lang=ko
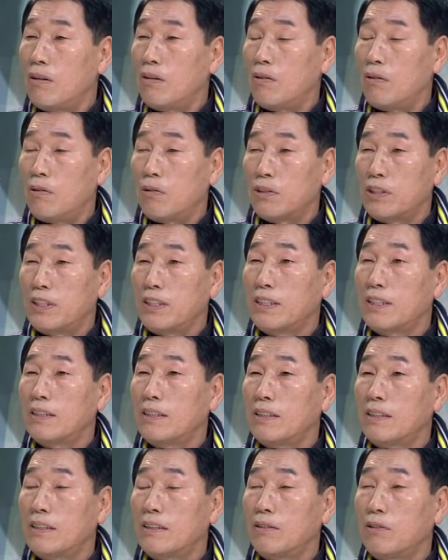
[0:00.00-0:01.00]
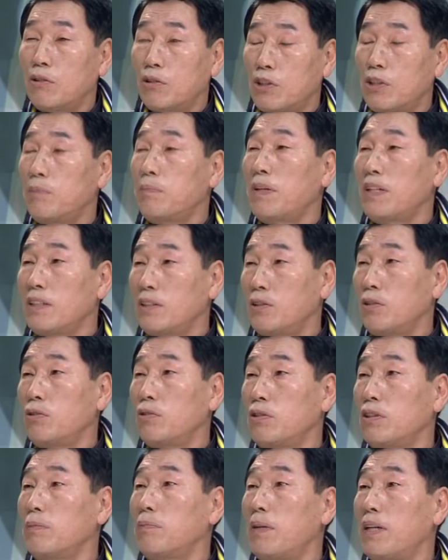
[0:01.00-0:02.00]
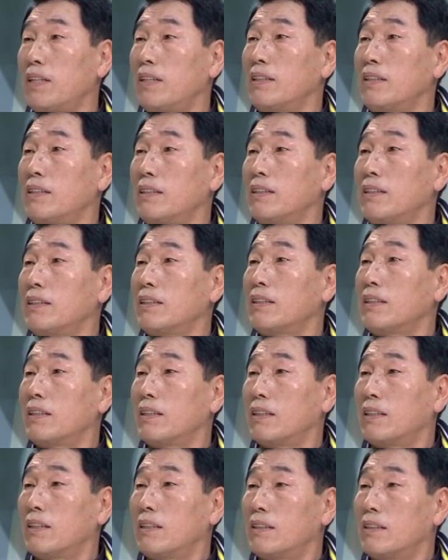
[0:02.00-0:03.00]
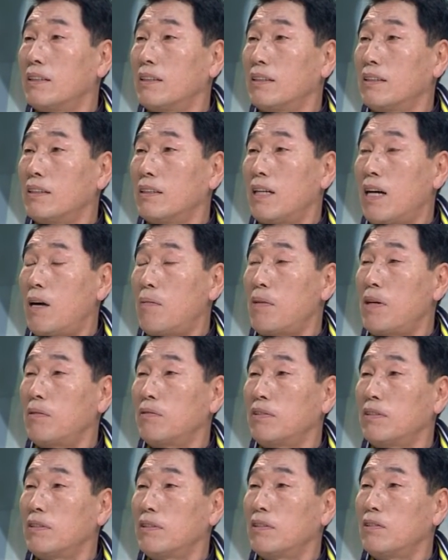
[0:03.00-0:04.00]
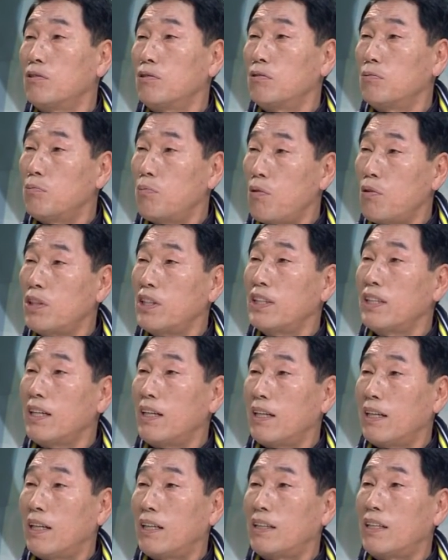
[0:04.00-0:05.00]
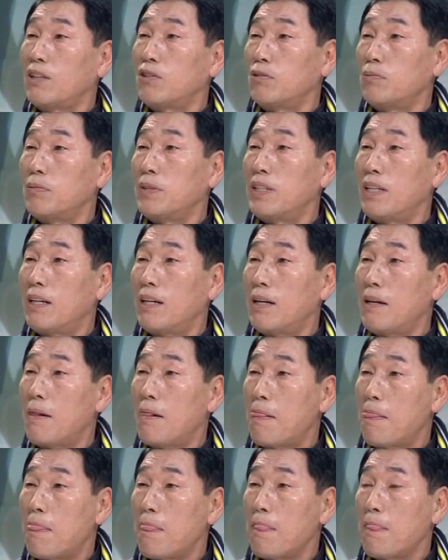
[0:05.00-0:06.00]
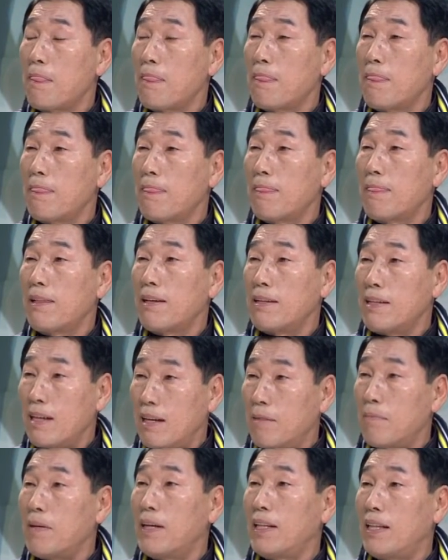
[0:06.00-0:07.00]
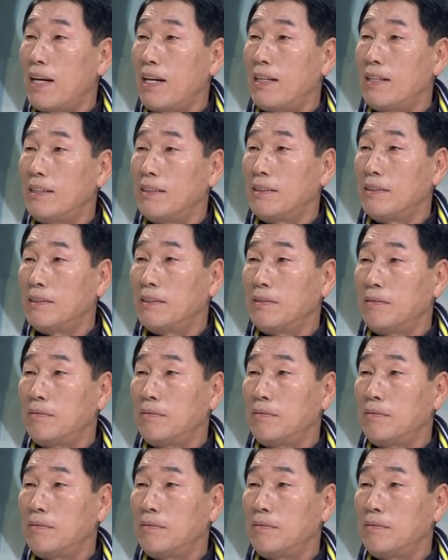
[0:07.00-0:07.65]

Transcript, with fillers: 50 50판에서 60판을 예. 그 하만군 복지과에 갖다 줍니다. 아, 매달? 매달 예, 매달. 매달 50에서